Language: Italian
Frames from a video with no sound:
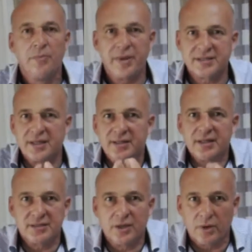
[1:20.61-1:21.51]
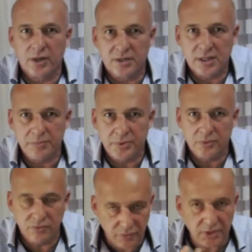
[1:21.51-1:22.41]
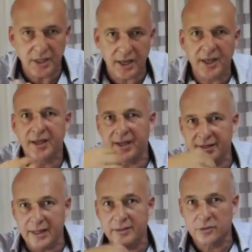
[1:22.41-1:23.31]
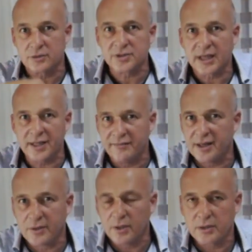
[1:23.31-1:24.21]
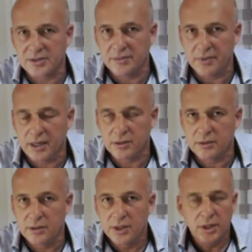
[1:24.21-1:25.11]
per sentirsi qualcosa in più, vuol dire che dentro sa di avere qualcosa in meno.